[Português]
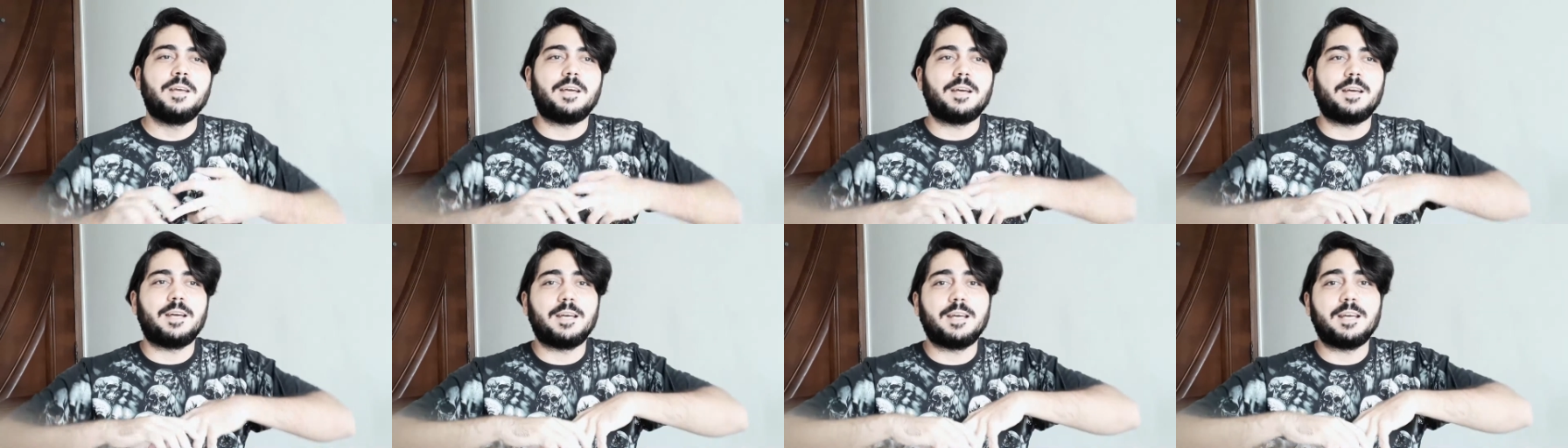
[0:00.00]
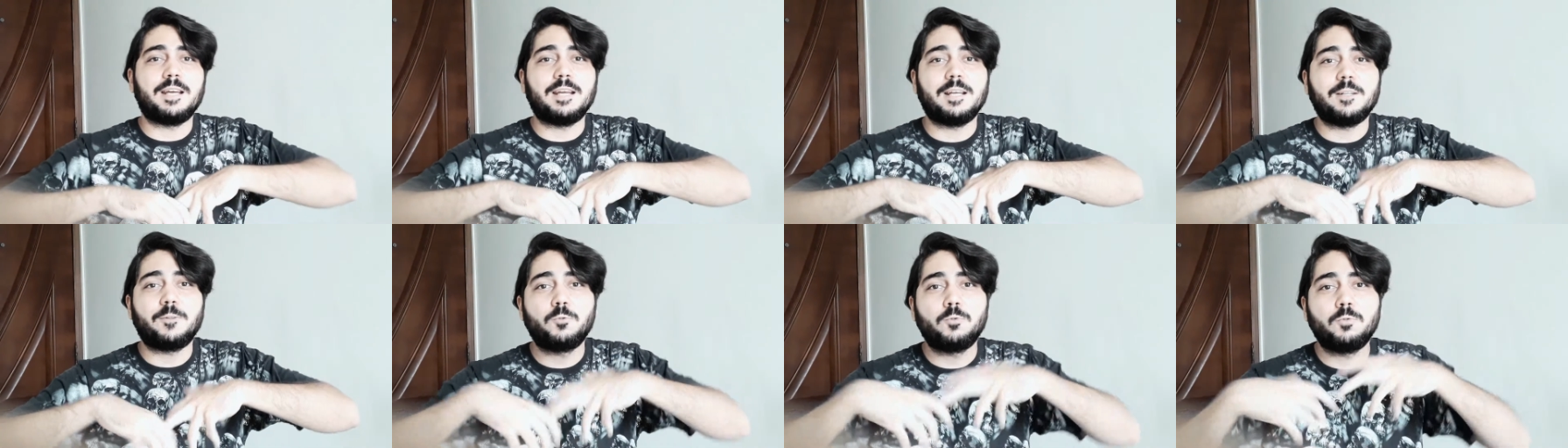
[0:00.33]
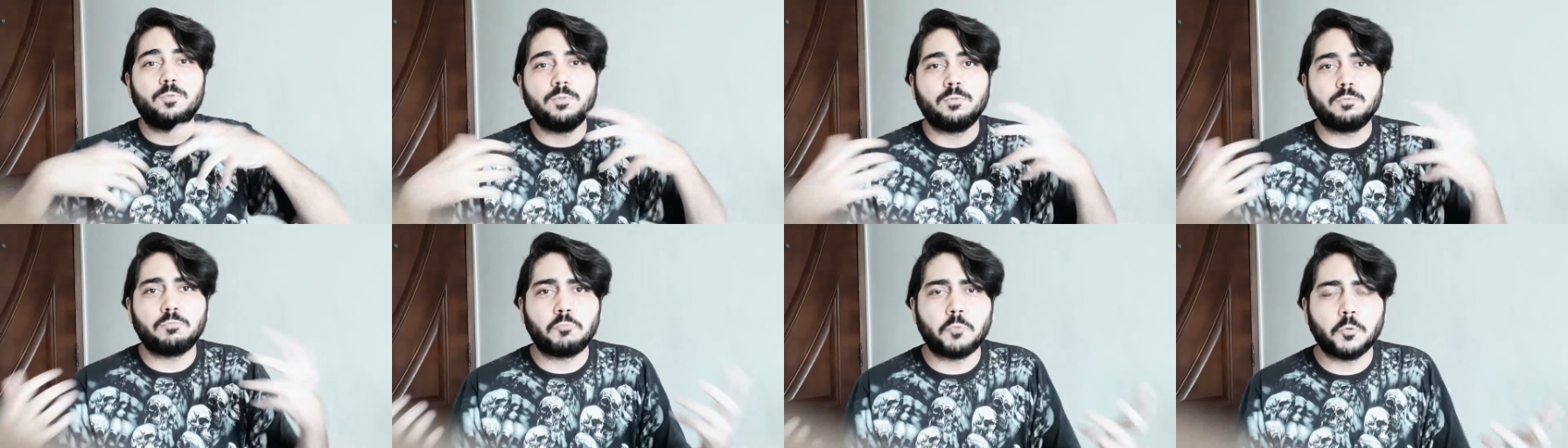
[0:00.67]
uh,
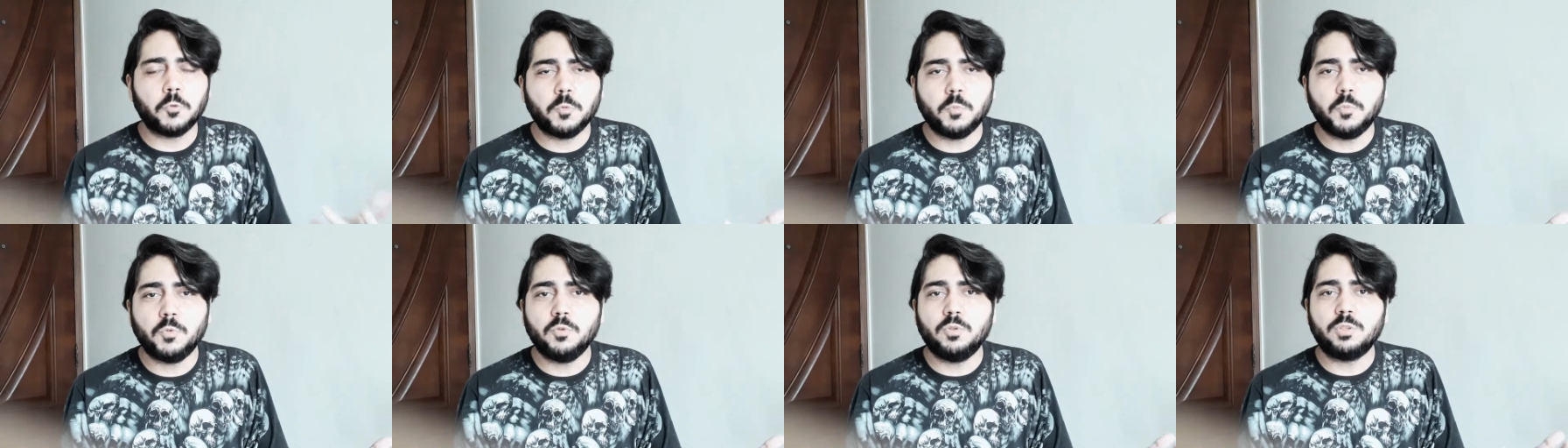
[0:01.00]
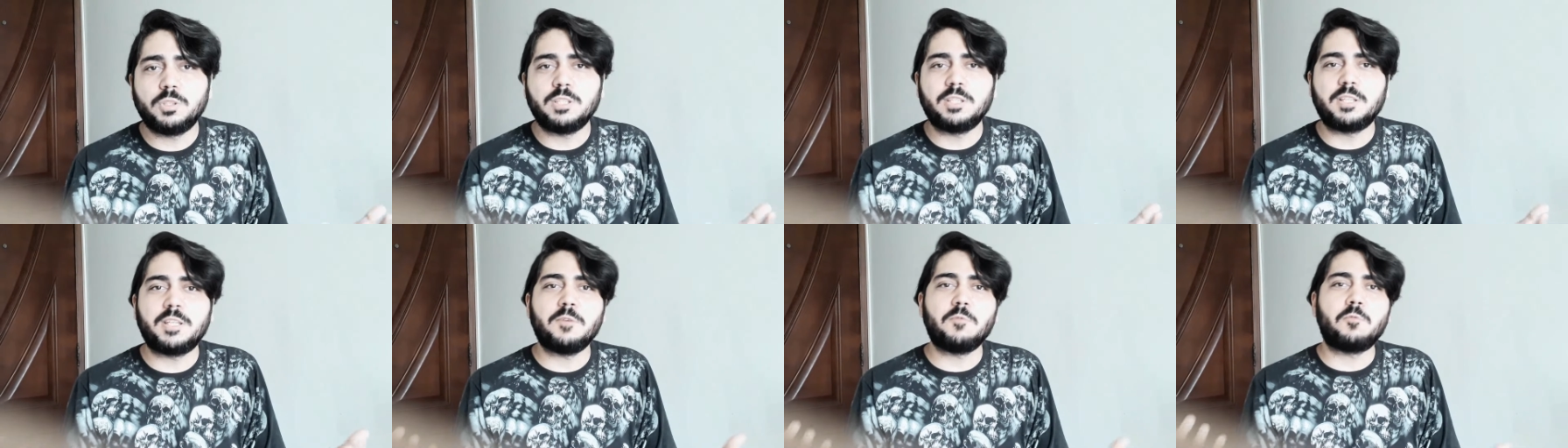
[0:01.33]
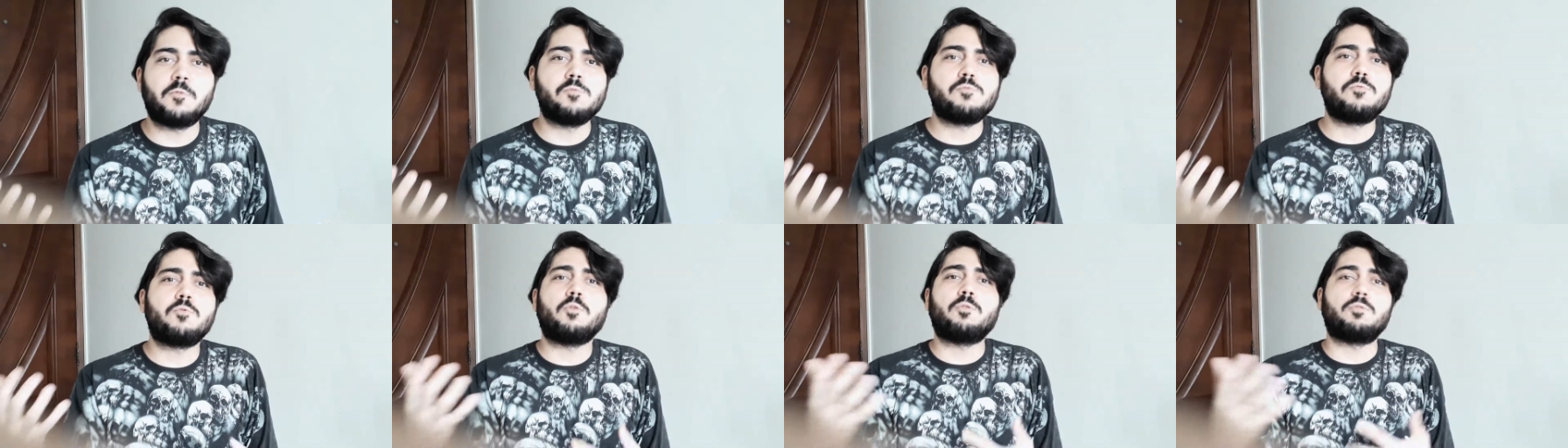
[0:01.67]
todo mundo que tem
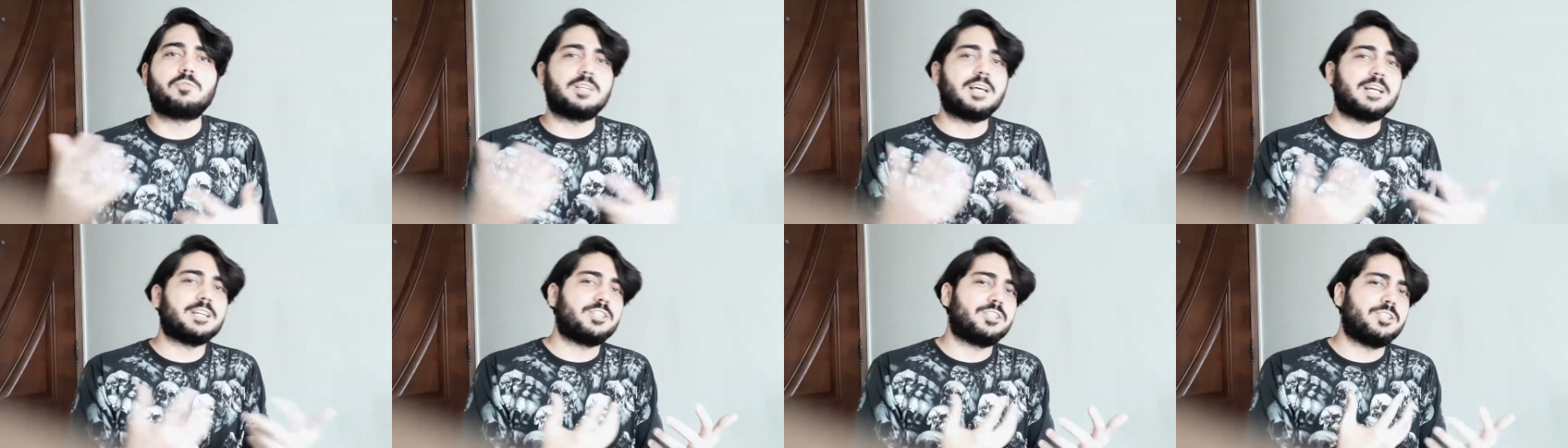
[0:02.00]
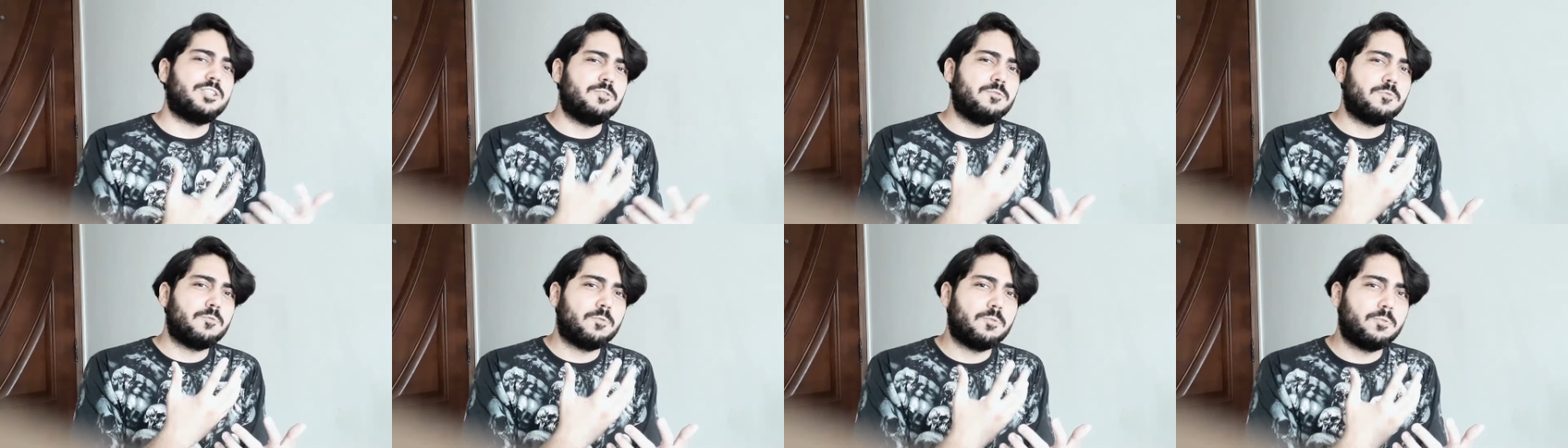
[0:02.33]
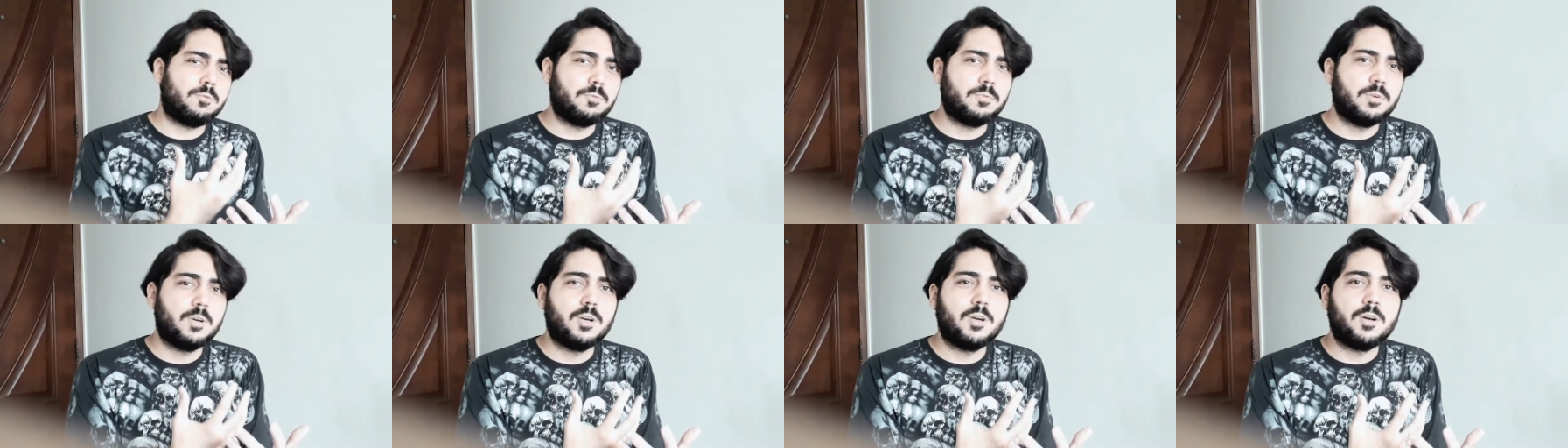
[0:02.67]
um contatinho
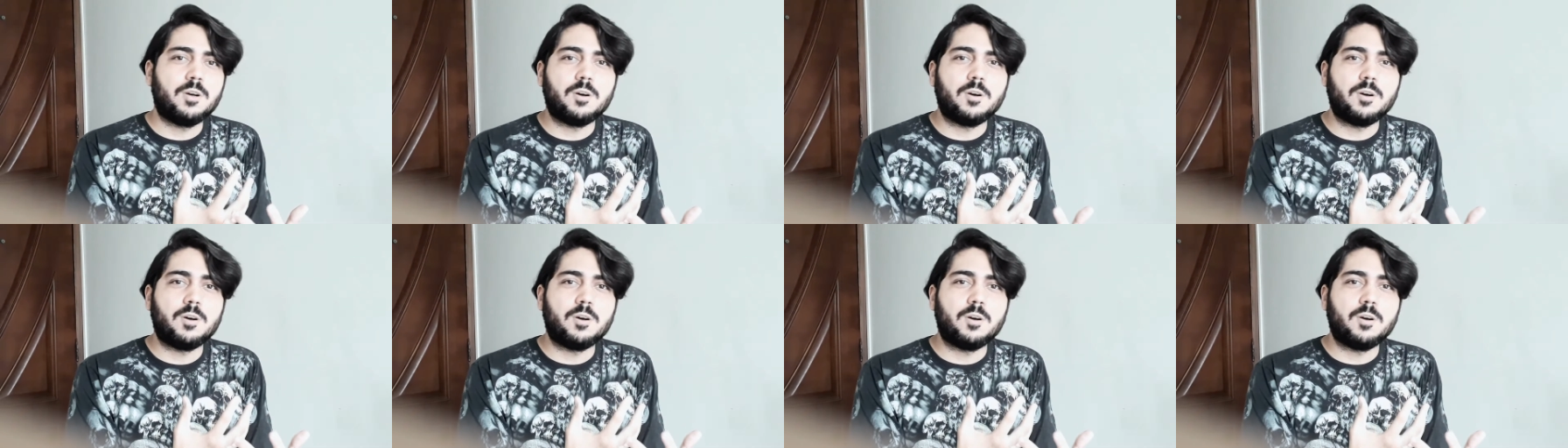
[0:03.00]
com